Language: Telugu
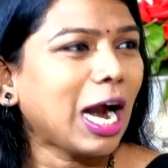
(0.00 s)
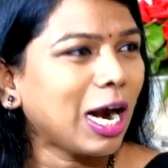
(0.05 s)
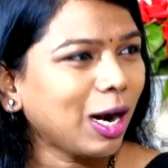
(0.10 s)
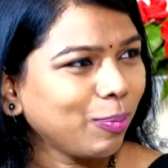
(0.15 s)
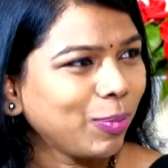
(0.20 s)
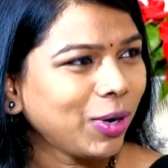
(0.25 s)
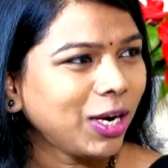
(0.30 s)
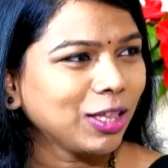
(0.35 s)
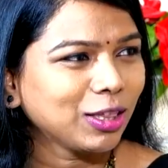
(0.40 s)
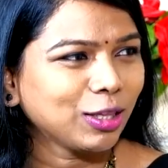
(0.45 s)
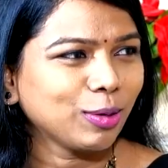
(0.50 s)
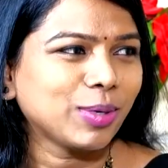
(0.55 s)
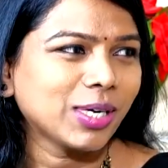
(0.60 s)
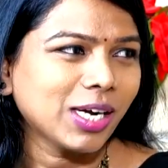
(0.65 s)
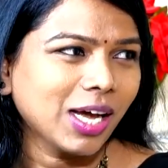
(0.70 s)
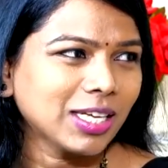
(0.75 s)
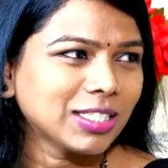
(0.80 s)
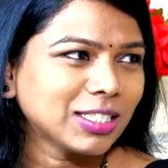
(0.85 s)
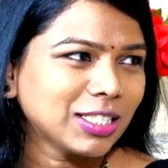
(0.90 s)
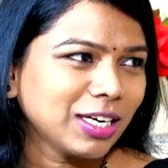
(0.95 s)
ఆడపిల్లలతో
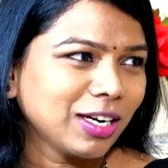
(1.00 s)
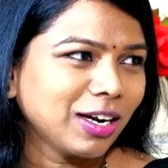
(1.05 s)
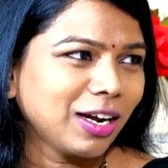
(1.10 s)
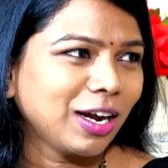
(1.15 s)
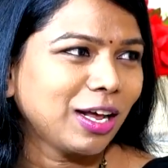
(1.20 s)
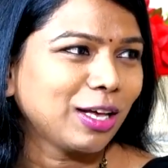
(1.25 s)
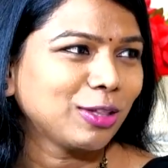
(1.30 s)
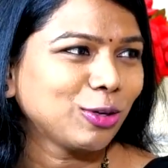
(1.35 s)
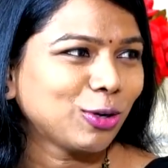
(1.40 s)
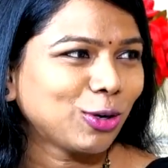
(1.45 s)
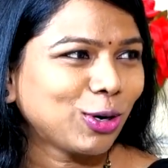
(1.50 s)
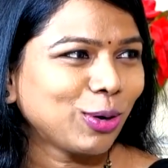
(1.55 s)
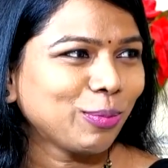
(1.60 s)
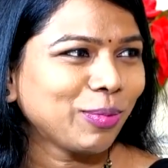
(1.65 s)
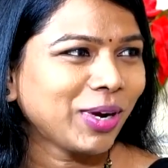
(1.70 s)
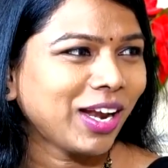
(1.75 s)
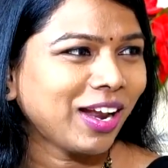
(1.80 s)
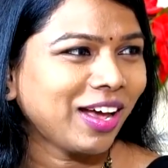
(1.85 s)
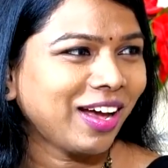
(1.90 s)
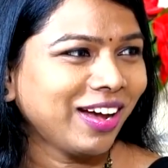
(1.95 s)
పాటు అచ్చని గిల్ల
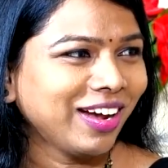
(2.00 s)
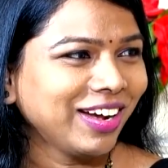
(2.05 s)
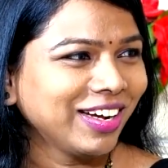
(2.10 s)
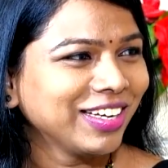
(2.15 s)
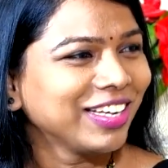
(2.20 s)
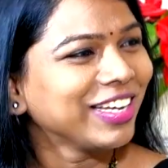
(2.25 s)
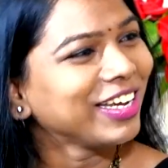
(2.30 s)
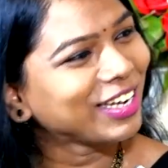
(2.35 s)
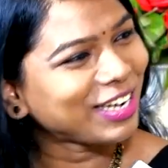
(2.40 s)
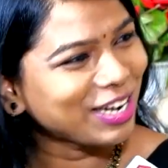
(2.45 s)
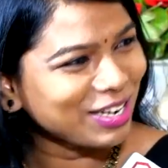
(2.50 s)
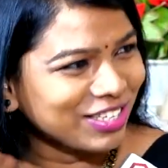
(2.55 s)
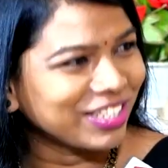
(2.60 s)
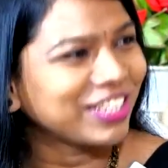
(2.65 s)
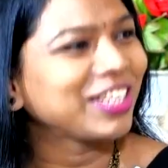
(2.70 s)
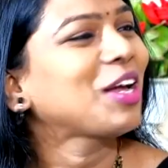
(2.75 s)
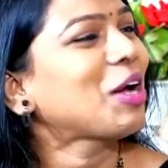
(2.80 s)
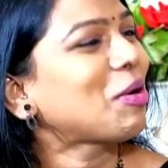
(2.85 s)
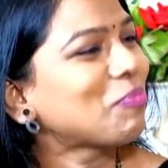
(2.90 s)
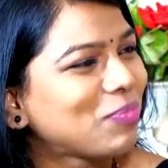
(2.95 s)
తొక్కుడు బిల్ల ఇక
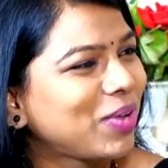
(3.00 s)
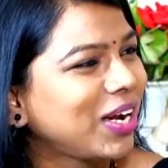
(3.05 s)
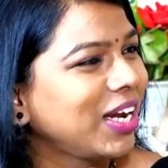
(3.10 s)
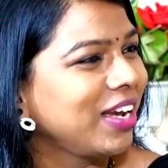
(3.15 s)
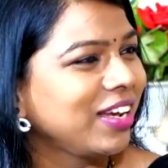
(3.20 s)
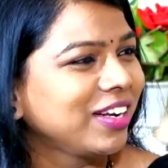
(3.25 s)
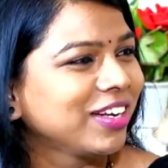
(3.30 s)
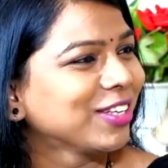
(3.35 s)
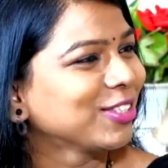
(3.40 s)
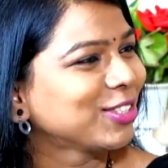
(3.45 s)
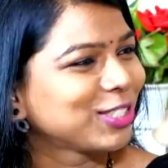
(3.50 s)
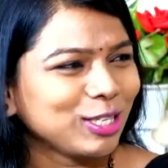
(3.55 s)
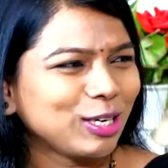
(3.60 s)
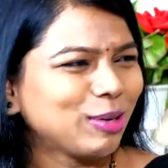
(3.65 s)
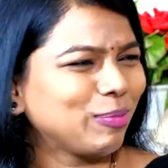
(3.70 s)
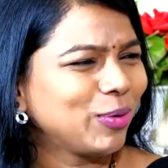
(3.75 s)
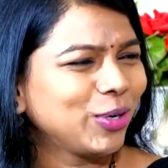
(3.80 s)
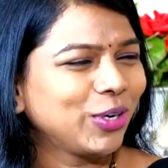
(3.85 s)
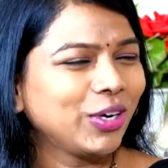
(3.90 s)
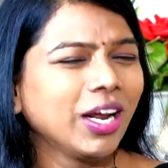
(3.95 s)
అంతే అమ్మాయే నేను
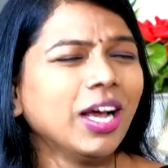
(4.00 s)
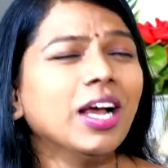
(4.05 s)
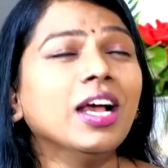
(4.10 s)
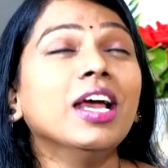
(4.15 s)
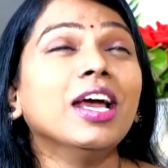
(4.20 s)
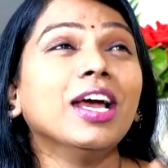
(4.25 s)
చిన్నప్పుడు